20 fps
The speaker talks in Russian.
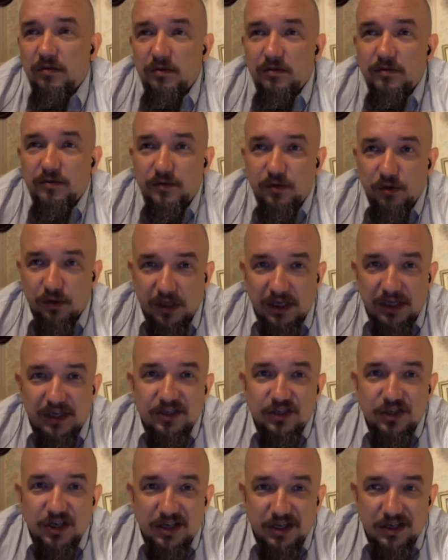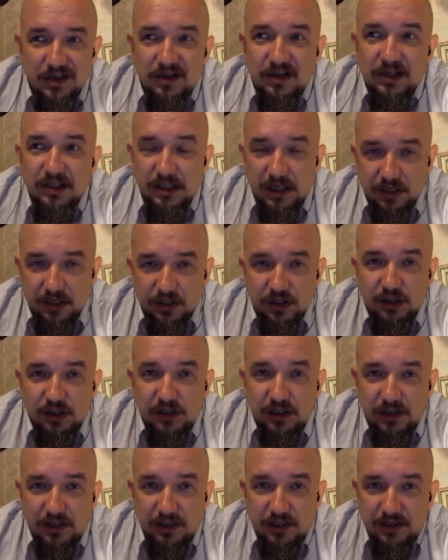все-таки Женя
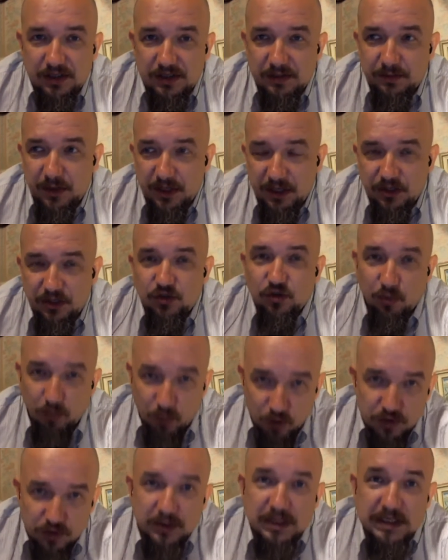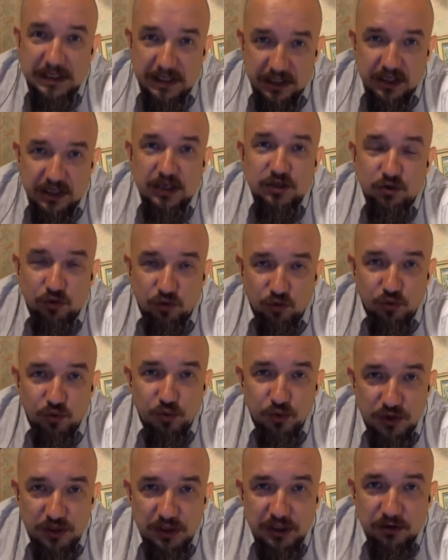расскажет о, себе еще. Может, если я что-то
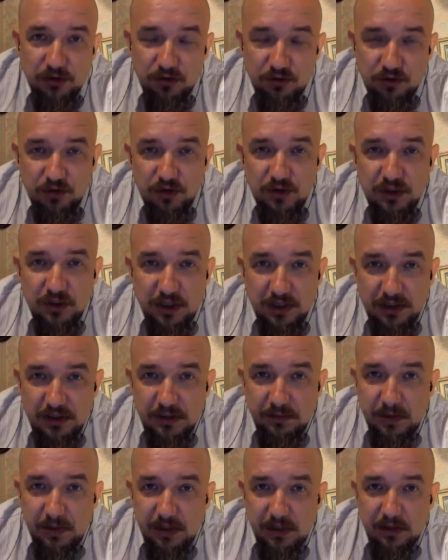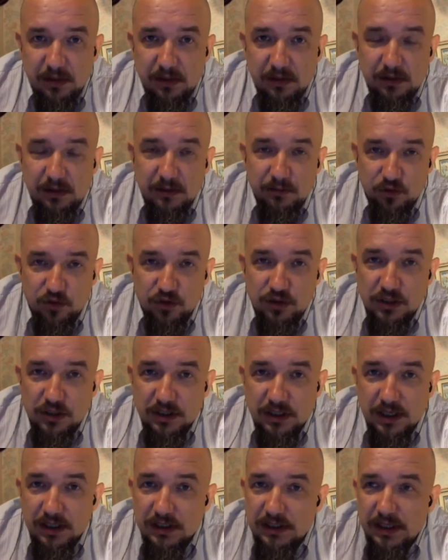упустил, о себе ты можешь
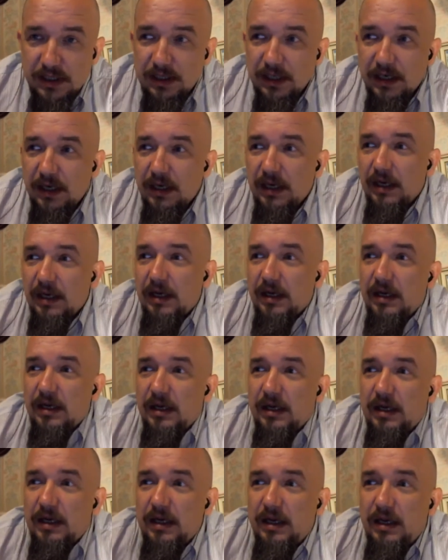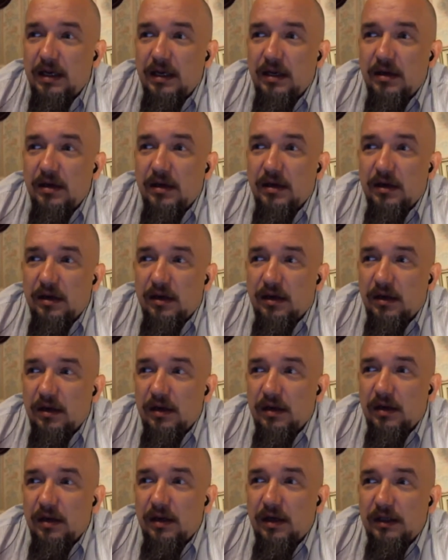рассказать. И э,
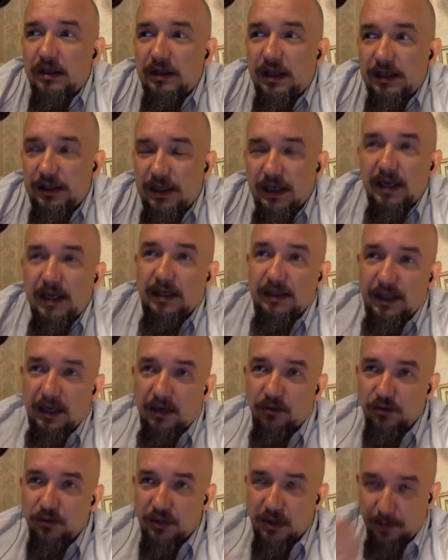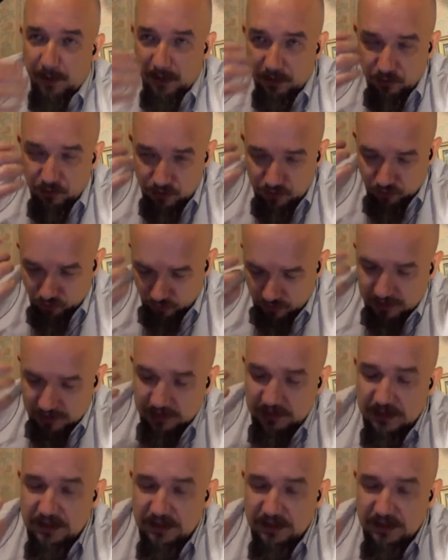тогда, когда у тебя получится, ну, когда ты